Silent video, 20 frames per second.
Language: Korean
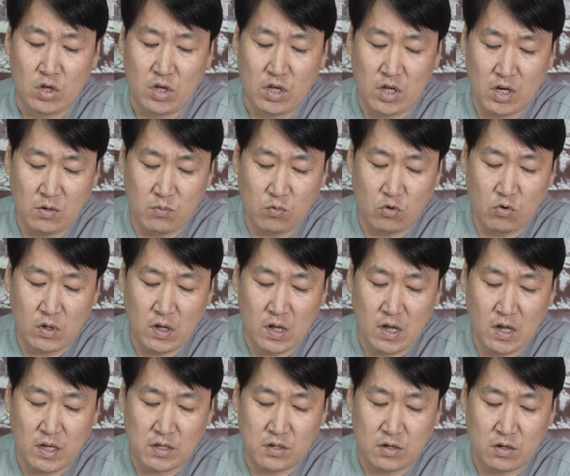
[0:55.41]

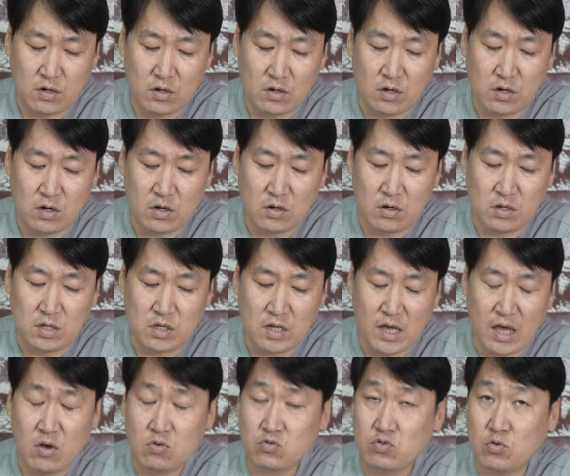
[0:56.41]
일본에서 이
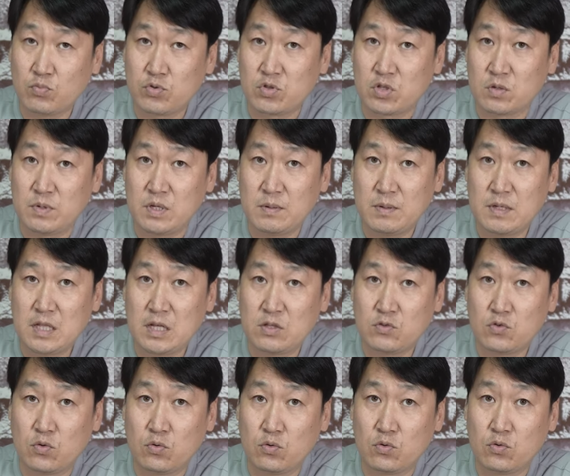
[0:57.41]
에어소프트
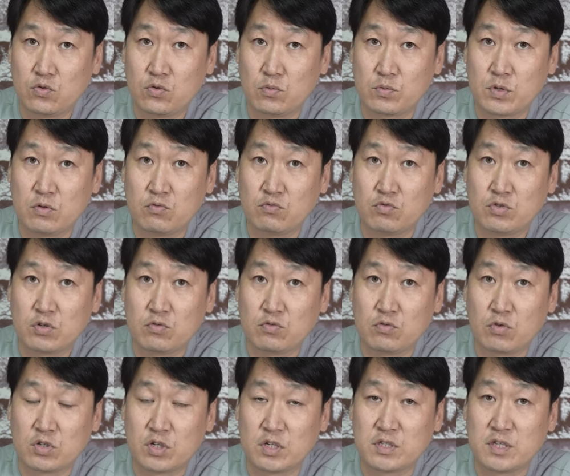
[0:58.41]
비비탄 총을
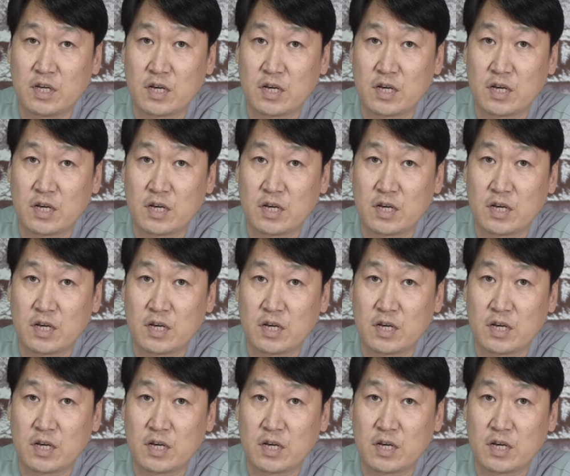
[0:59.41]
좀성구적으로전